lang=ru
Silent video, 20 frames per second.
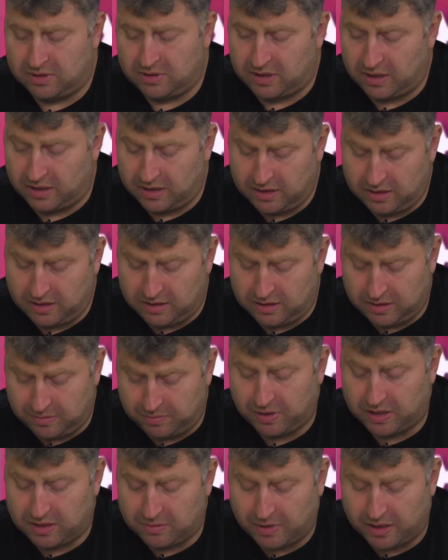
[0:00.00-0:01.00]
НКРЕ не
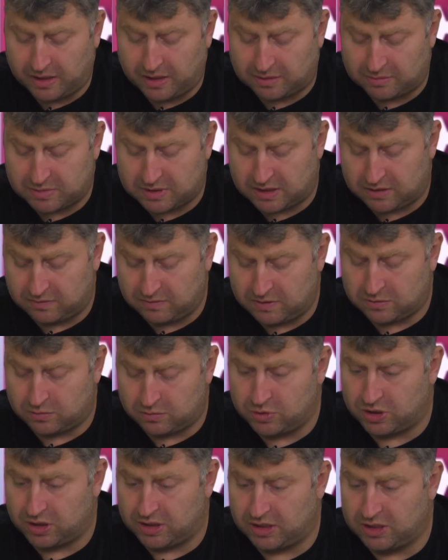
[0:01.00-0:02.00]
принимает там
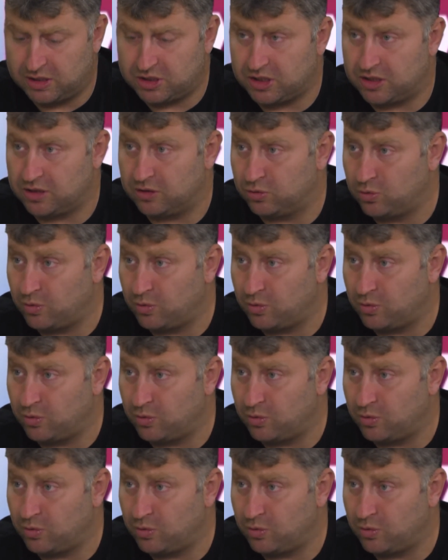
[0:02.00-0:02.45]
соответствующих решений.